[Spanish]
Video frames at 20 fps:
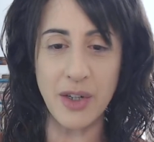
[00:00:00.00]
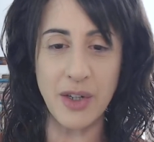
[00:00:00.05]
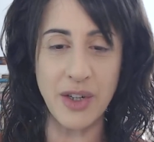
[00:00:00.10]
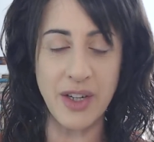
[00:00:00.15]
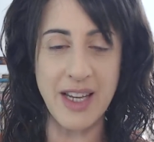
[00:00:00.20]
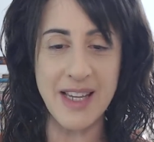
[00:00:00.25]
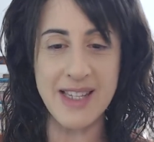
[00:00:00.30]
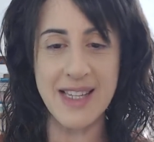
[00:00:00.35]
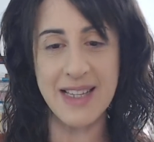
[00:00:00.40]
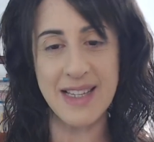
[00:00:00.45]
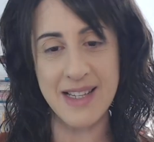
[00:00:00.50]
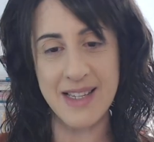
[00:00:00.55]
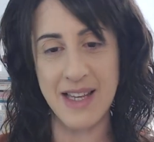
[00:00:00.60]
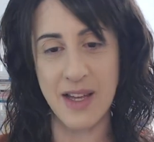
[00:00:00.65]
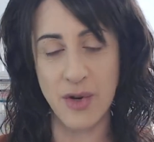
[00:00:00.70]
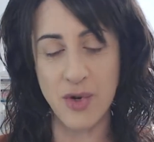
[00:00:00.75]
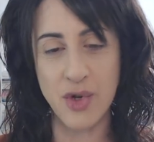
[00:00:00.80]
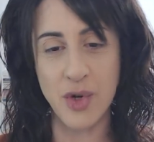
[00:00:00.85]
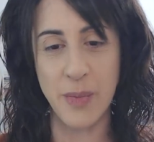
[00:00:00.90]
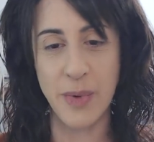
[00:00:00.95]
lo que es el
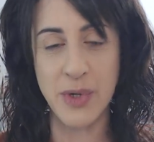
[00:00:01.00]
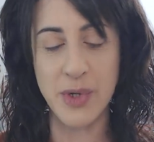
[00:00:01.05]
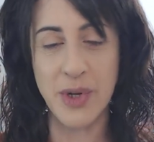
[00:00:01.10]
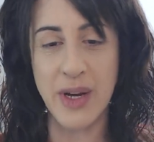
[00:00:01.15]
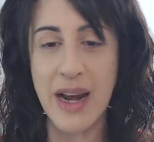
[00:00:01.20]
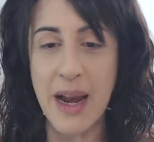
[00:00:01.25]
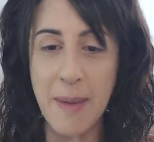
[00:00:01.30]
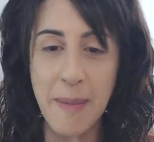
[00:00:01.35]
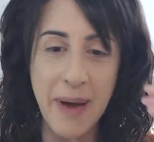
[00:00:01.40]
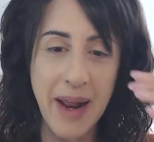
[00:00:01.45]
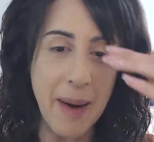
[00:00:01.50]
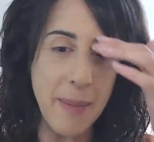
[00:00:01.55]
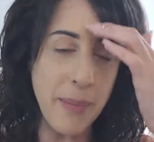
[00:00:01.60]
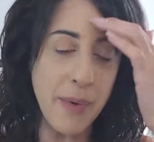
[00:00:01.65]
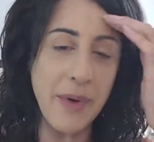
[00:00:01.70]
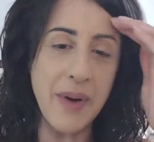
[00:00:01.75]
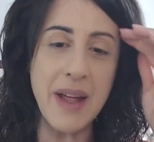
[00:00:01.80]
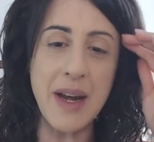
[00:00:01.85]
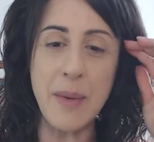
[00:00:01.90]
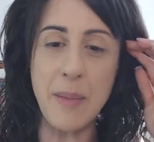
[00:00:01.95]
desarrollo personal para
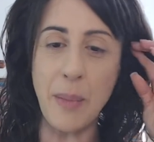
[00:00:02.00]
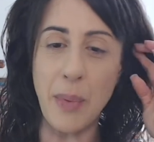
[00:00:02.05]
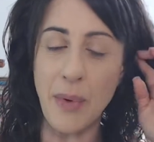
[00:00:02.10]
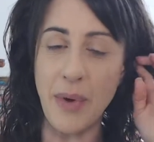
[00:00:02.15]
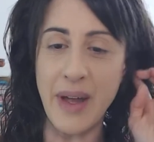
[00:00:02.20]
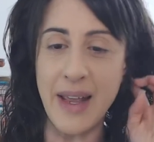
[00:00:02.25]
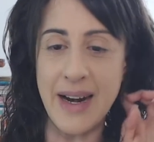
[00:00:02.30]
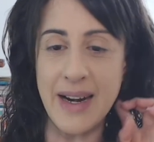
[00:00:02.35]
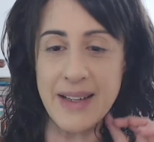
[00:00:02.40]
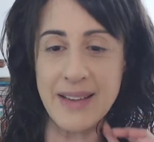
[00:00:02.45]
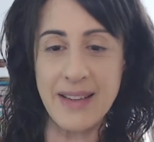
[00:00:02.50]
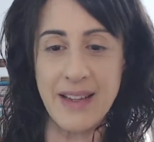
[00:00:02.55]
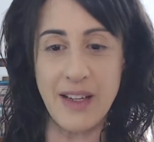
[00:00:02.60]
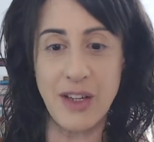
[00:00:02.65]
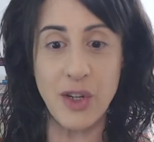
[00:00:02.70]
poder empoderarte.